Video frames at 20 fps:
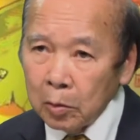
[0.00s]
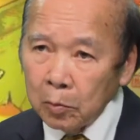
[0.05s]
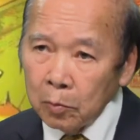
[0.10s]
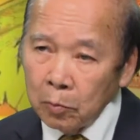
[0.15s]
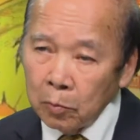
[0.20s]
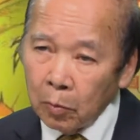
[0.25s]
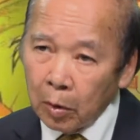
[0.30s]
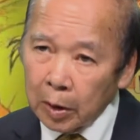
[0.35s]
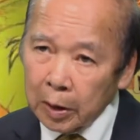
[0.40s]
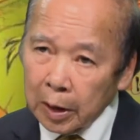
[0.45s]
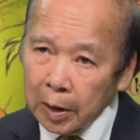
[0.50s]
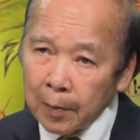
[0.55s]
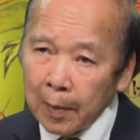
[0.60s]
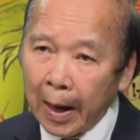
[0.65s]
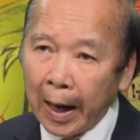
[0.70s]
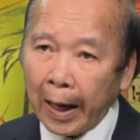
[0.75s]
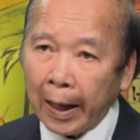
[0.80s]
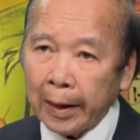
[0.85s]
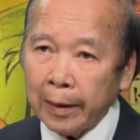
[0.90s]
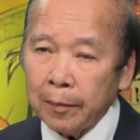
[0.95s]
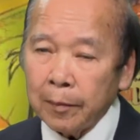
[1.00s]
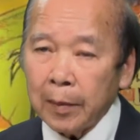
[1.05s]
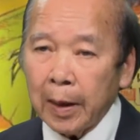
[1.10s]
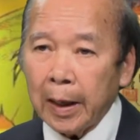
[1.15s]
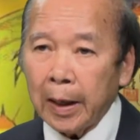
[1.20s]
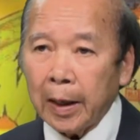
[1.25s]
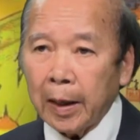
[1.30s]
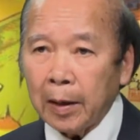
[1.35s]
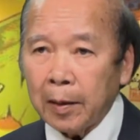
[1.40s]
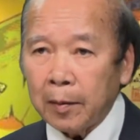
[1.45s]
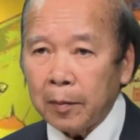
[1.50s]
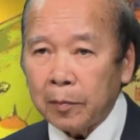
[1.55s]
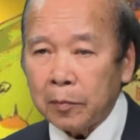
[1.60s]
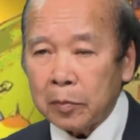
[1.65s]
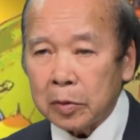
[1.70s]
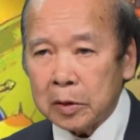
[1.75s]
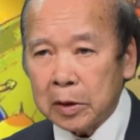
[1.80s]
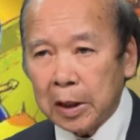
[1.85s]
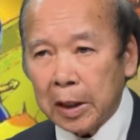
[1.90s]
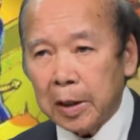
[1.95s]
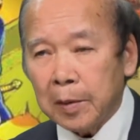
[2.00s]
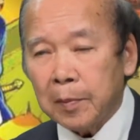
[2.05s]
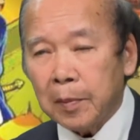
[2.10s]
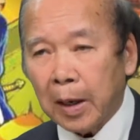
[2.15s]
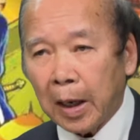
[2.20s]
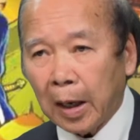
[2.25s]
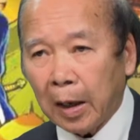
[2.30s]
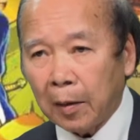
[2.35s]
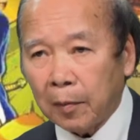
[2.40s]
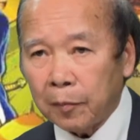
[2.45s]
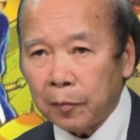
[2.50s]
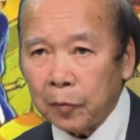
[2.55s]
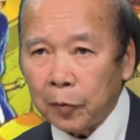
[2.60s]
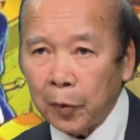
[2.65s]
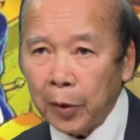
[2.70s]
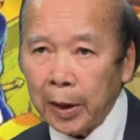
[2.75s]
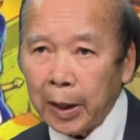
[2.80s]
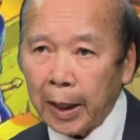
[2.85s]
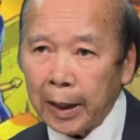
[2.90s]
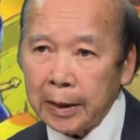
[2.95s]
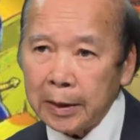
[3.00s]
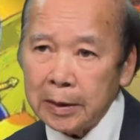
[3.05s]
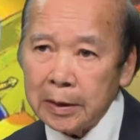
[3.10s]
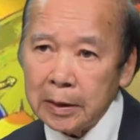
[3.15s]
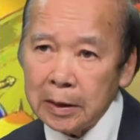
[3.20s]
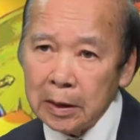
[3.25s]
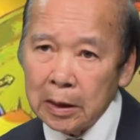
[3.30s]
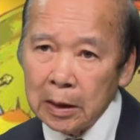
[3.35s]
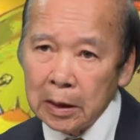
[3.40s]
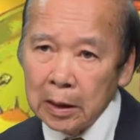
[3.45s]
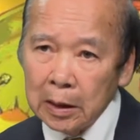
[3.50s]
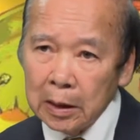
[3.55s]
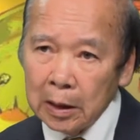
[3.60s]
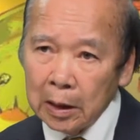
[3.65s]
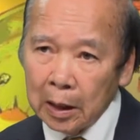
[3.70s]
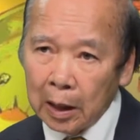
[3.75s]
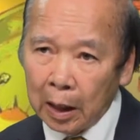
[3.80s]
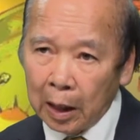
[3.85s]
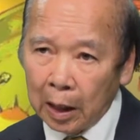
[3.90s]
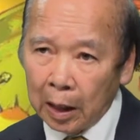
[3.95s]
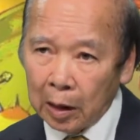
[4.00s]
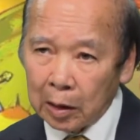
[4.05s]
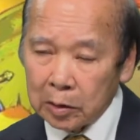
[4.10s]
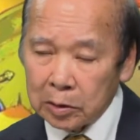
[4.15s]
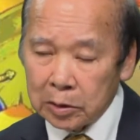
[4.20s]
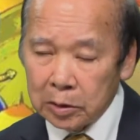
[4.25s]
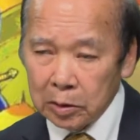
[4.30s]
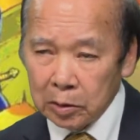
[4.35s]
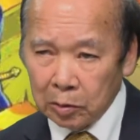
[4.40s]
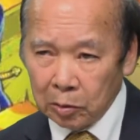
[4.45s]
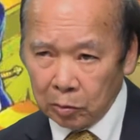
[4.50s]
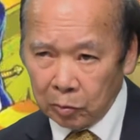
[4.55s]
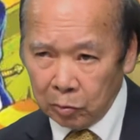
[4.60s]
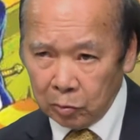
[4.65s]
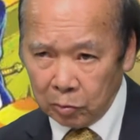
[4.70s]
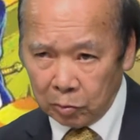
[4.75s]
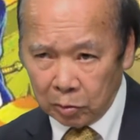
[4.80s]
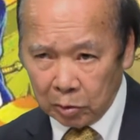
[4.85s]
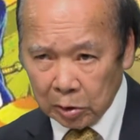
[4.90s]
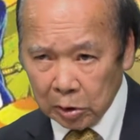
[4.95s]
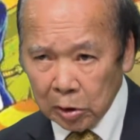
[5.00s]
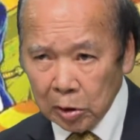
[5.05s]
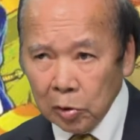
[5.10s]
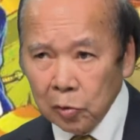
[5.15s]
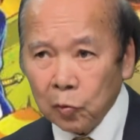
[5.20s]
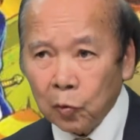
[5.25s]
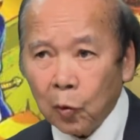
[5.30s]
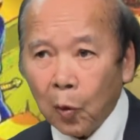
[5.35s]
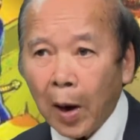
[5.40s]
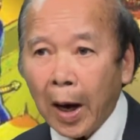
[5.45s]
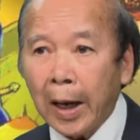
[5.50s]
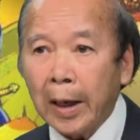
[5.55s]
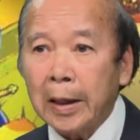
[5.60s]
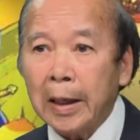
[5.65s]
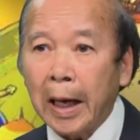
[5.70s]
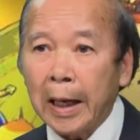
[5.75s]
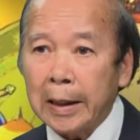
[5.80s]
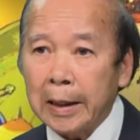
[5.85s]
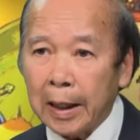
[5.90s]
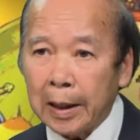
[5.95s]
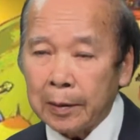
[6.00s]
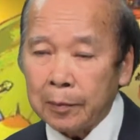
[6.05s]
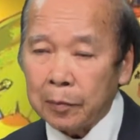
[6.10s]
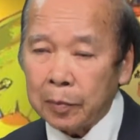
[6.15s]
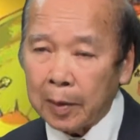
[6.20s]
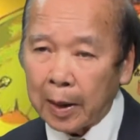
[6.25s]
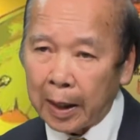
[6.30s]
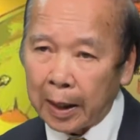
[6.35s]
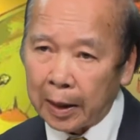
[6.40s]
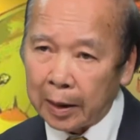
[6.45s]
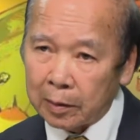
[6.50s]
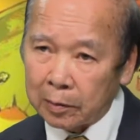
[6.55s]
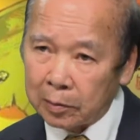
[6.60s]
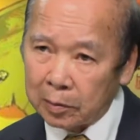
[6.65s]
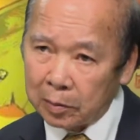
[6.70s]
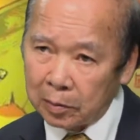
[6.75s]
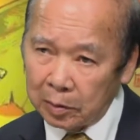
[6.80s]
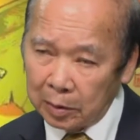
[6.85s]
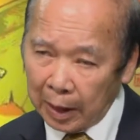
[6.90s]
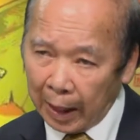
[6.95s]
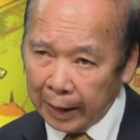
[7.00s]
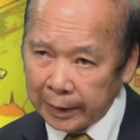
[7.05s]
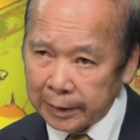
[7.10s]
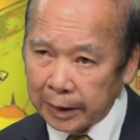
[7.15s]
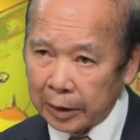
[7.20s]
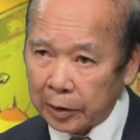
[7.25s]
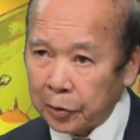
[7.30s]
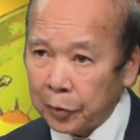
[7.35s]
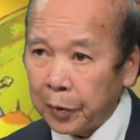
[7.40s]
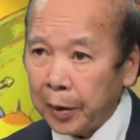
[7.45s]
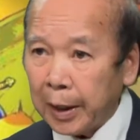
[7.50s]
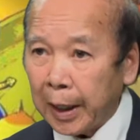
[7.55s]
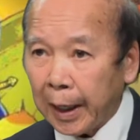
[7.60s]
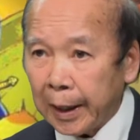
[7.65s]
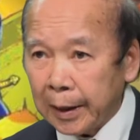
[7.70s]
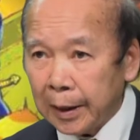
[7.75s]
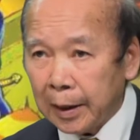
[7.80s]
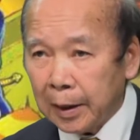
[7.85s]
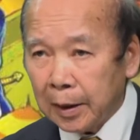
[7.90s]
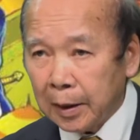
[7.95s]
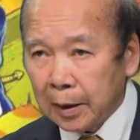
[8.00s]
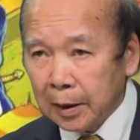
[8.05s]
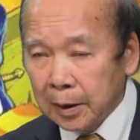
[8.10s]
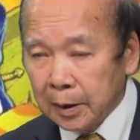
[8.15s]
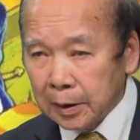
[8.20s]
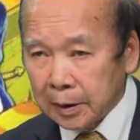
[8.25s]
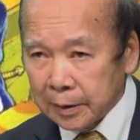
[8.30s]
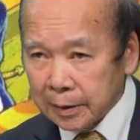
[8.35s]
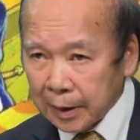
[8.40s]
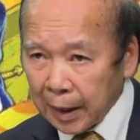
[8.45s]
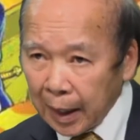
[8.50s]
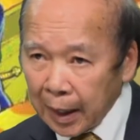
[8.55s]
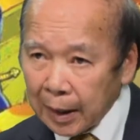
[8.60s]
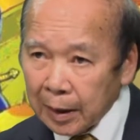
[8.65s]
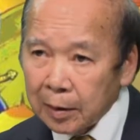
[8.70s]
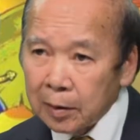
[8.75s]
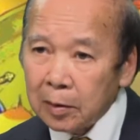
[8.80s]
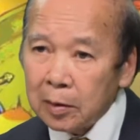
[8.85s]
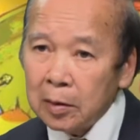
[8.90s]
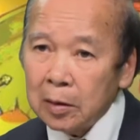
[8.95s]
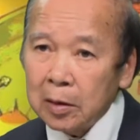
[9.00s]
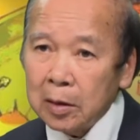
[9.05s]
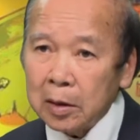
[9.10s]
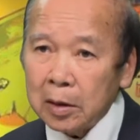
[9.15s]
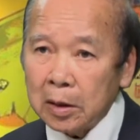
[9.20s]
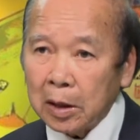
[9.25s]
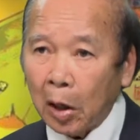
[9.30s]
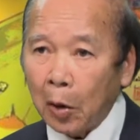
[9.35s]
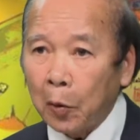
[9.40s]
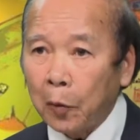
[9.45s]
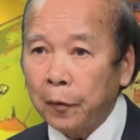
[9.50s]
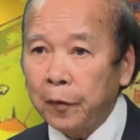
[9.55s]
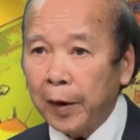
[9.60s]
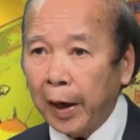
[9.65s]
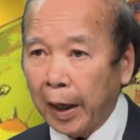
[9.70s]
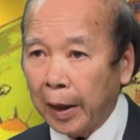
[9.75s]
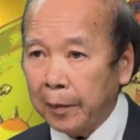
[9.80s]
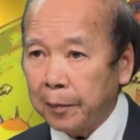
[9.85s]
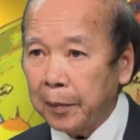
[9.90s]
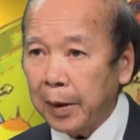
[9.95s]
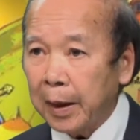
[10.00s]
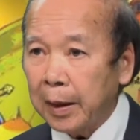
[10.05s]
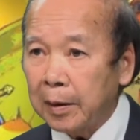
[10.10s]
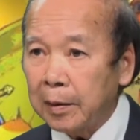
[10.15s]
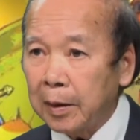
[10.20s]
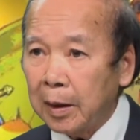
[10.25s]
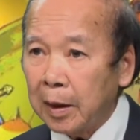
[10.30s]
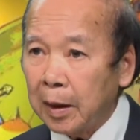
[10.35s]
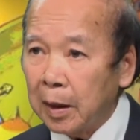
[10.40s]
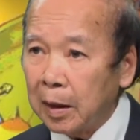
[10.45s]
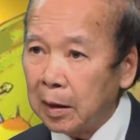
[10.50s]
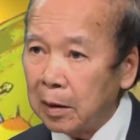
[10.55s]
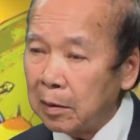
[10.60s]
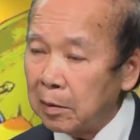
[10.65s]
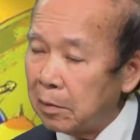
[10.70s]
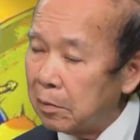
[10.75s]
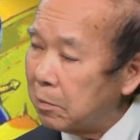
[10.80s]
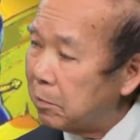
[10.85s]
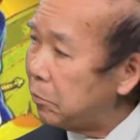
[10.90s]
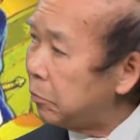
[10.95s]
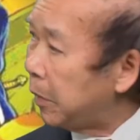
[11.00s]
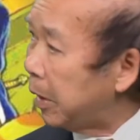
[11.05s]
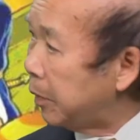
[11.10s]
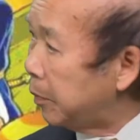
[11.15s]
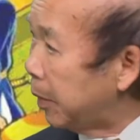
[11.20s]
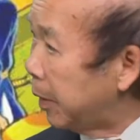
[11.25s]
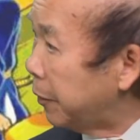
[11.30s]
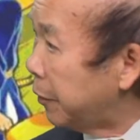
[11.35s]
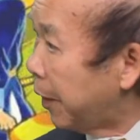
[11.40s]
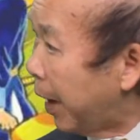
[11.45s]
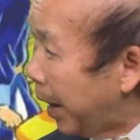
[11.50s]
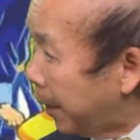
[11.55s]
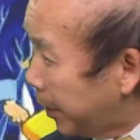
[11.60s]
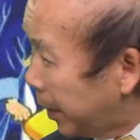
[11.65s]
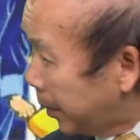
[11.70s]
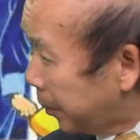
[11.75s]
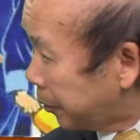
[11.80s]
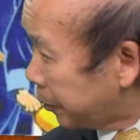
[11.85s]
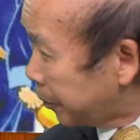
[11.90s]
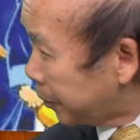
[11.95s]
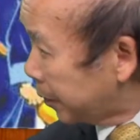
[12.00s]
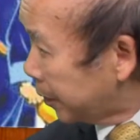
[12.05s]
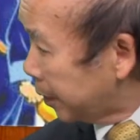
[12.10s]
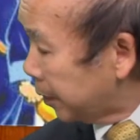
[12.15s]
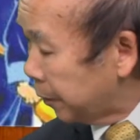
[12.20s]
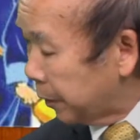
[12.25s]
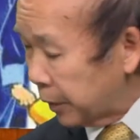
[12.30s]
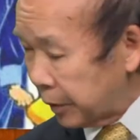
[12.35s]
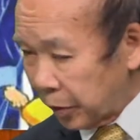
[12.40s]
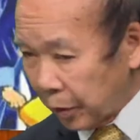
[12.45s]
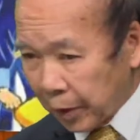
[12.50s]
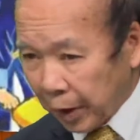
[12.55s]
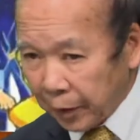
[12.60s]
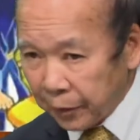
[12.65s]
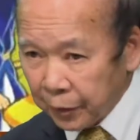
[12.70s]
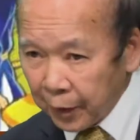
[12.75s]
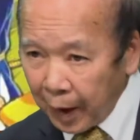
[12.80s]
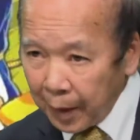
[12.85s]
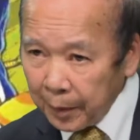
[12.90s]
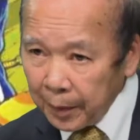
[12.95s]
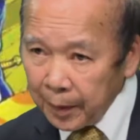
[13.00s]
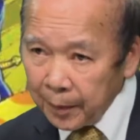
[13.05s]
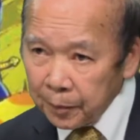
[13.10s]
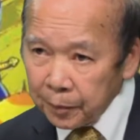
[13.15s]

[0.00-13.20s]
một cái bản mà khi mà Nguyễn Ánh à, những quan đại thần mà đại diện cho Nguyễn Ánh đó sang cầu viện bên ờ, bên bên Pháp đó và triều đình Pháp đó